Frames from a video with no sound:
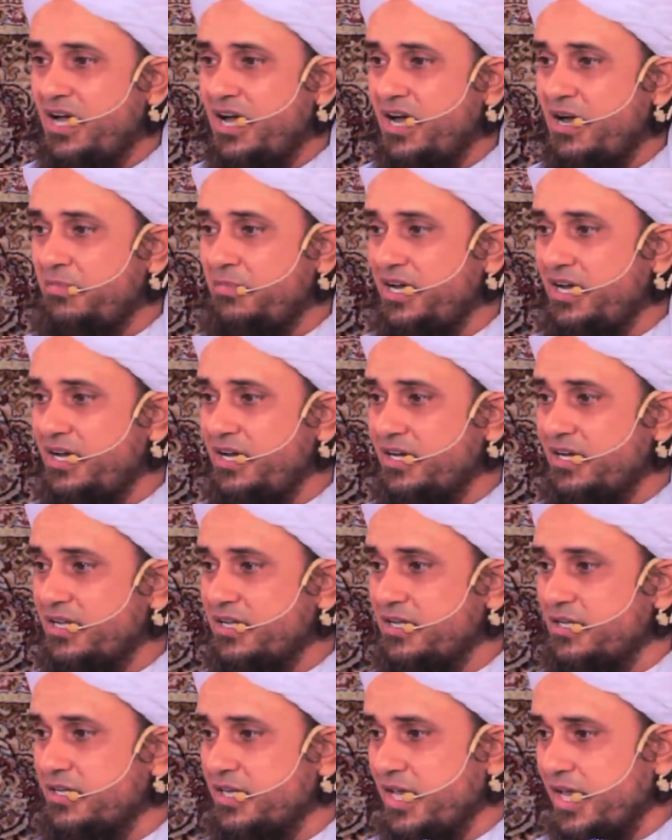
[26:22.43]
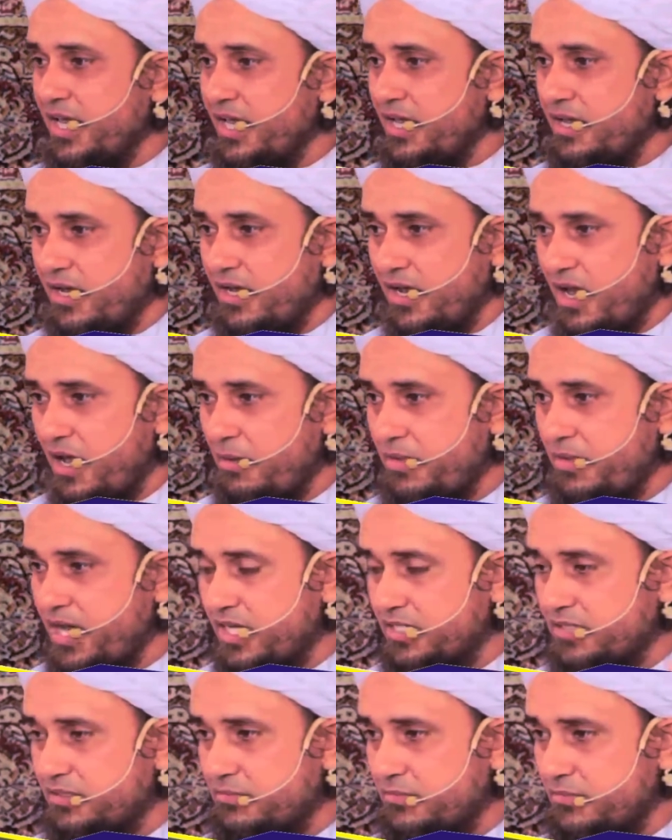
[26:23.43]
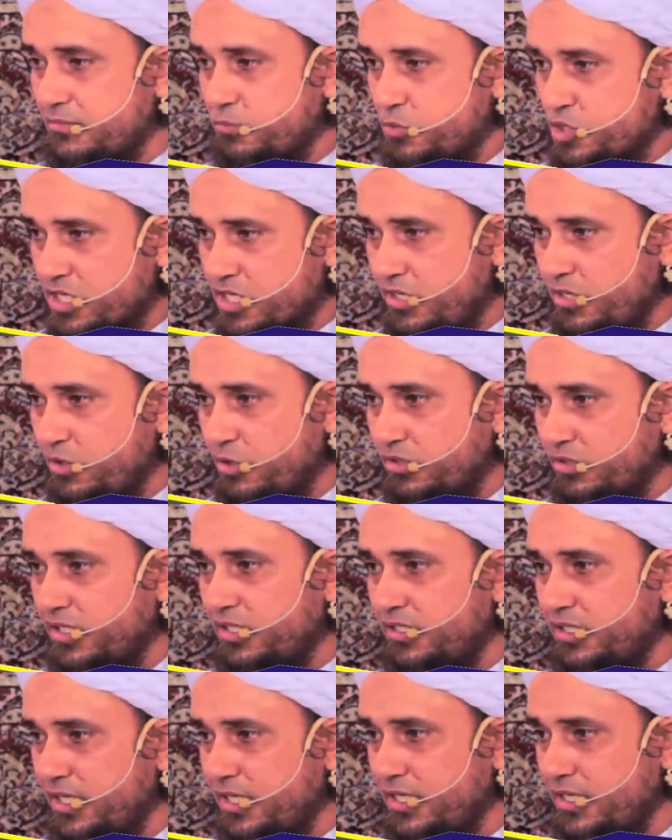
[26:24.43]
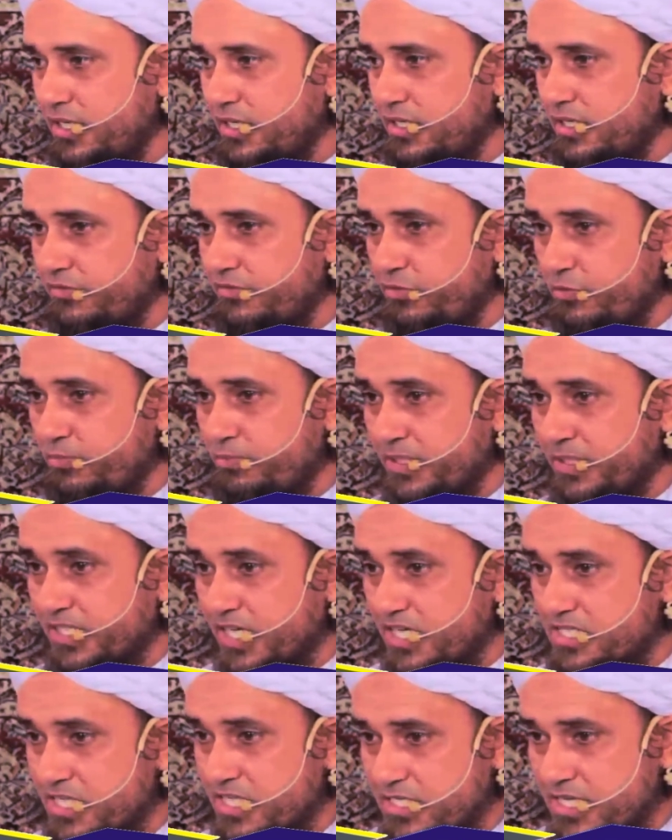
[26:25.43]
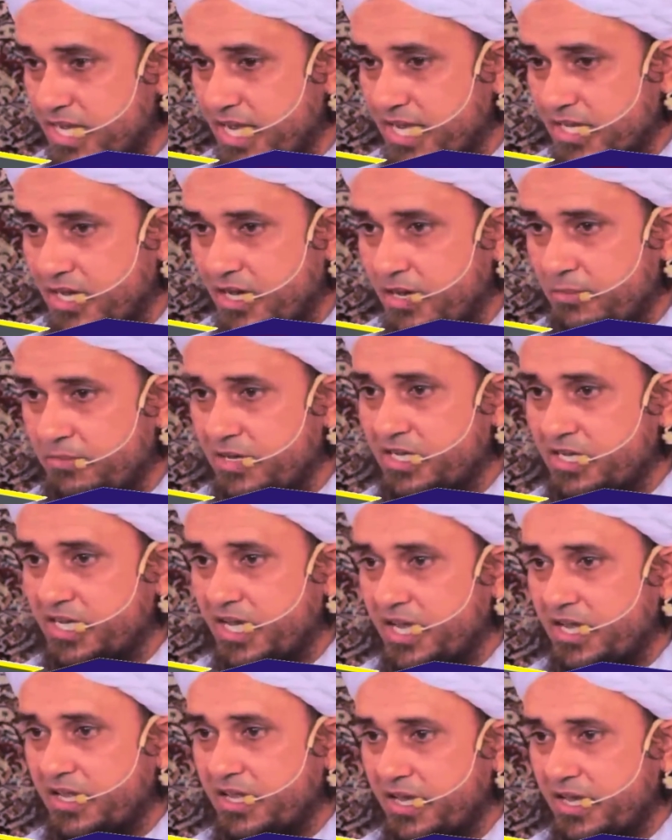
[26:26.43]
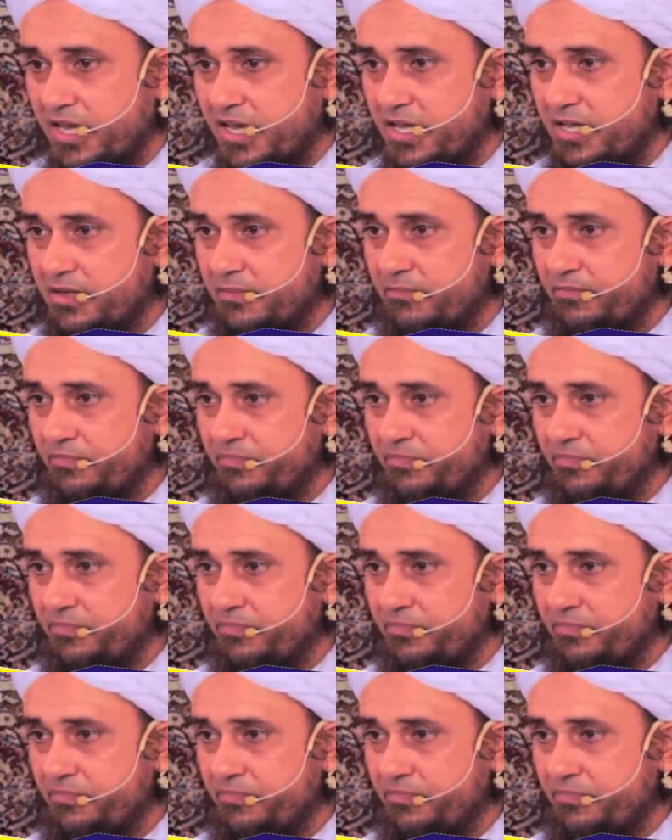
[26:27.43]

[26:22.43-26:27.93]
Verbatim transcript: हमल के अलामत मुश्किल होती थी कि पता चल जाए कि हमल ठहर गया है